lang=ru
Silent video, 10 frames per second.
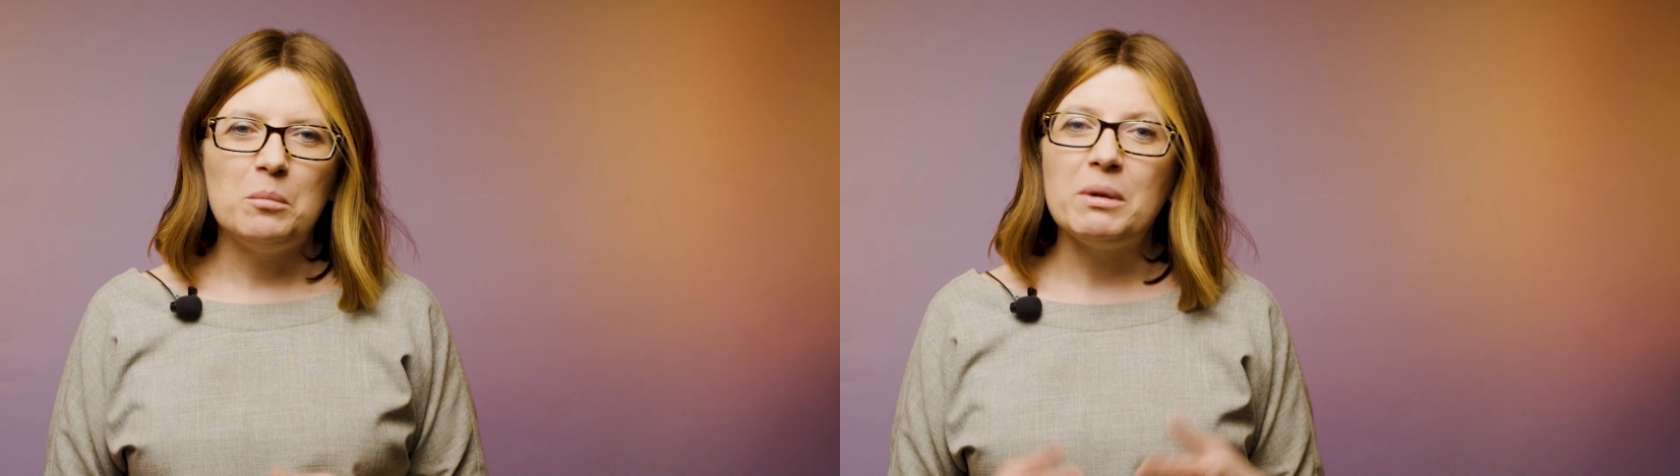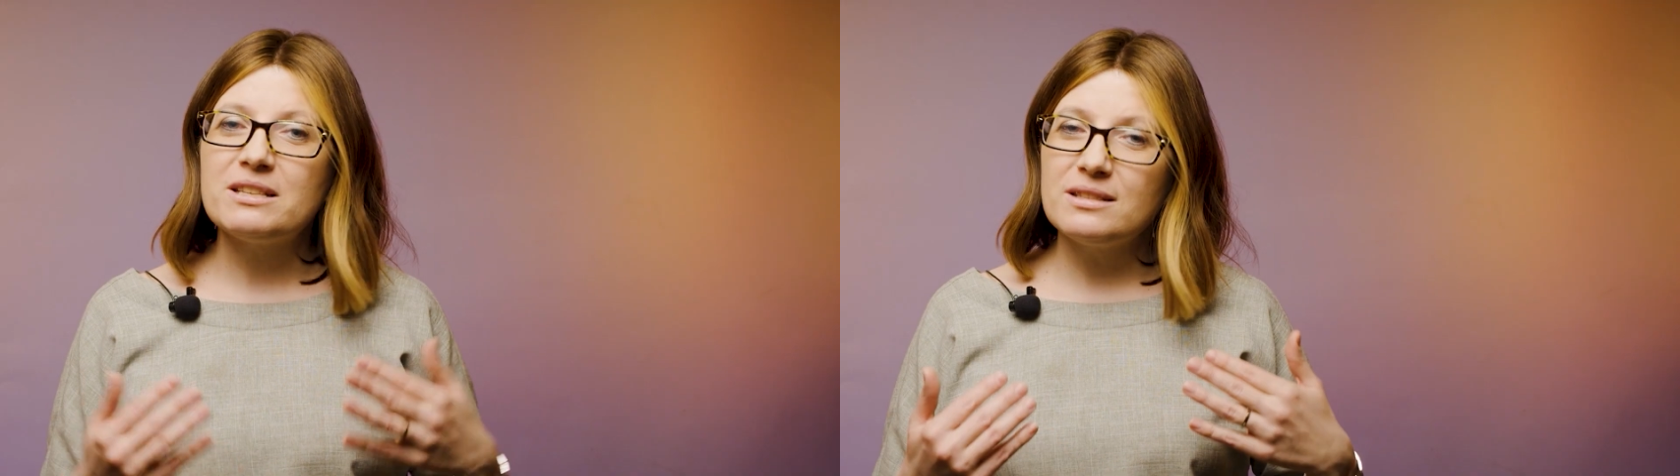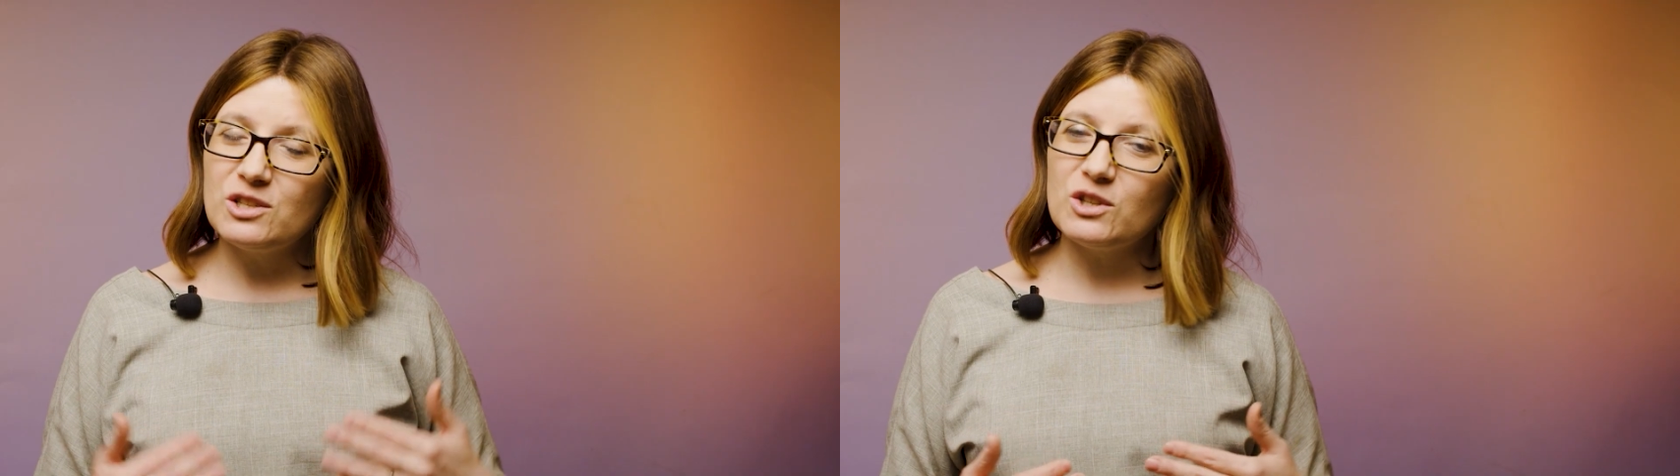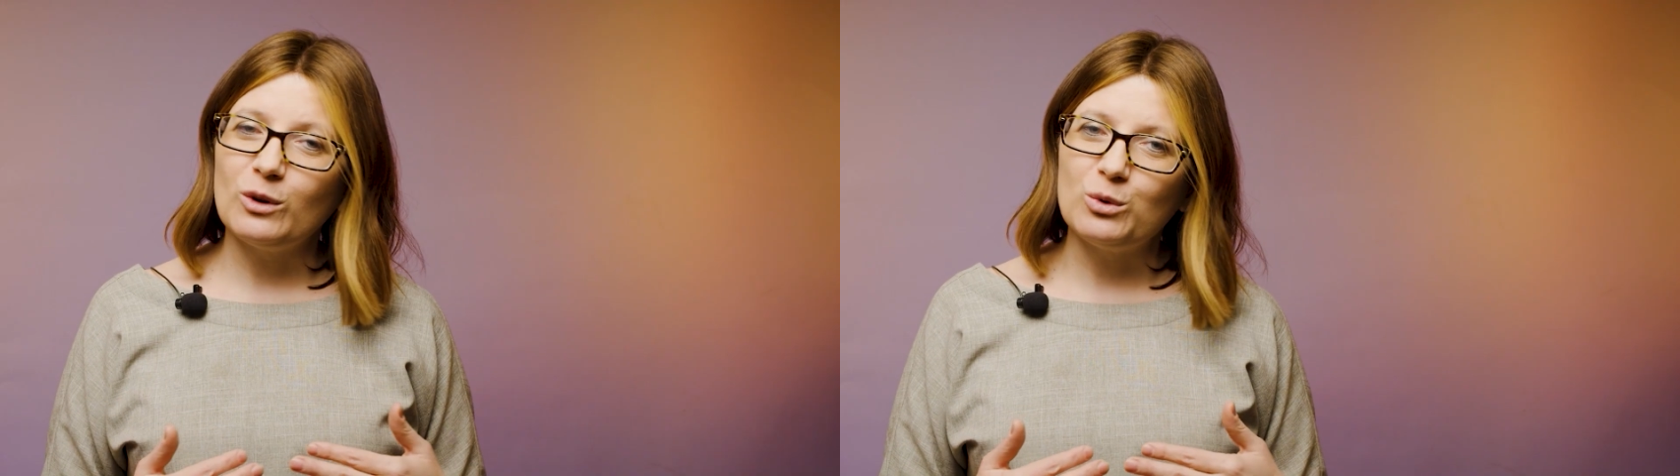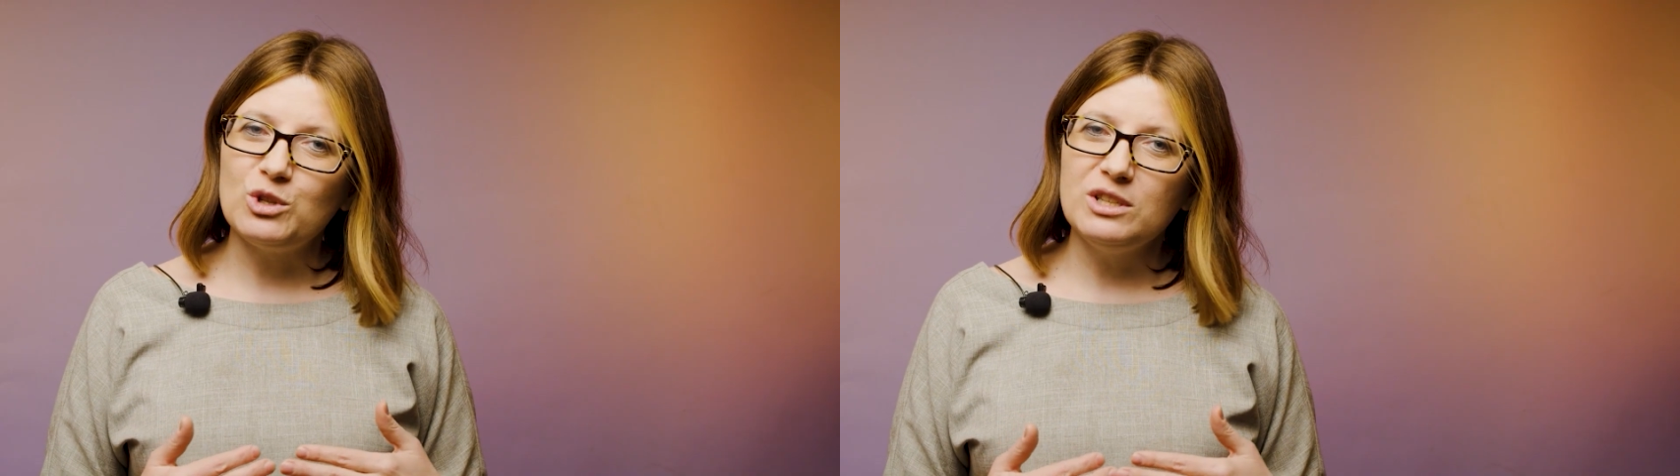Моя задача
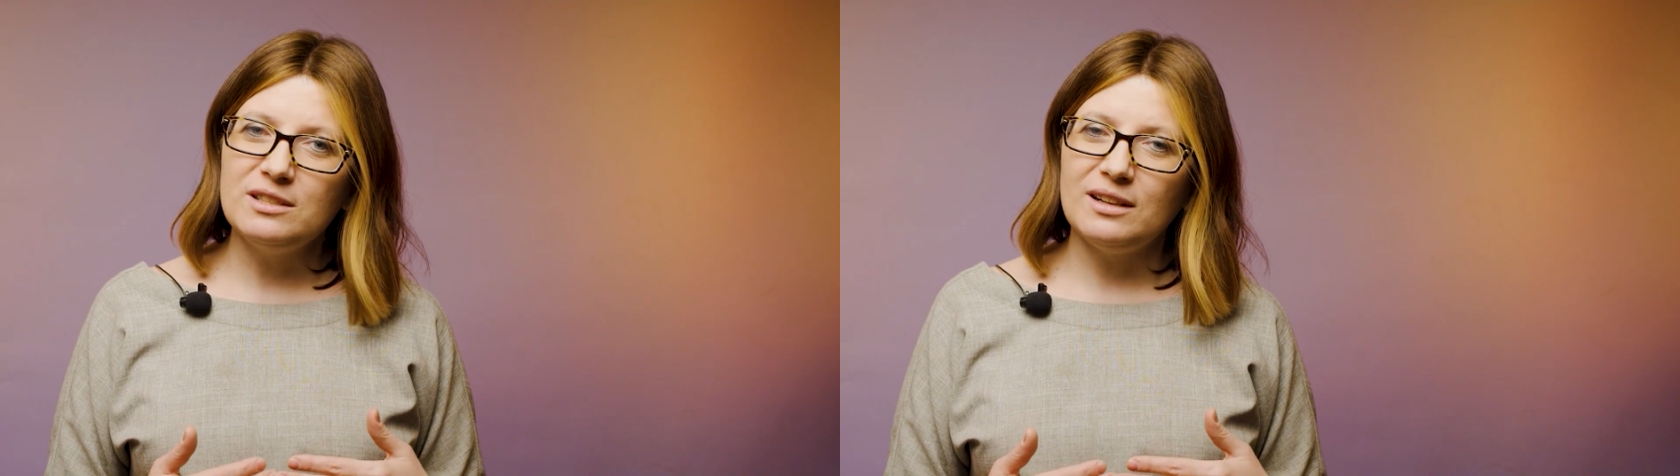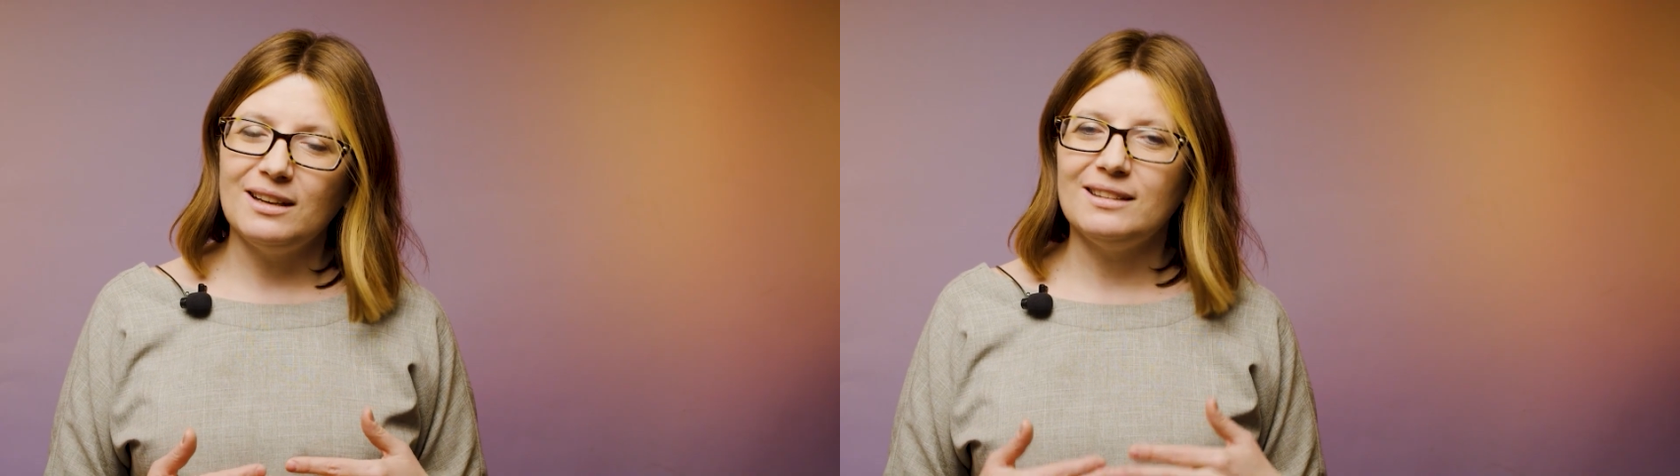как учителя,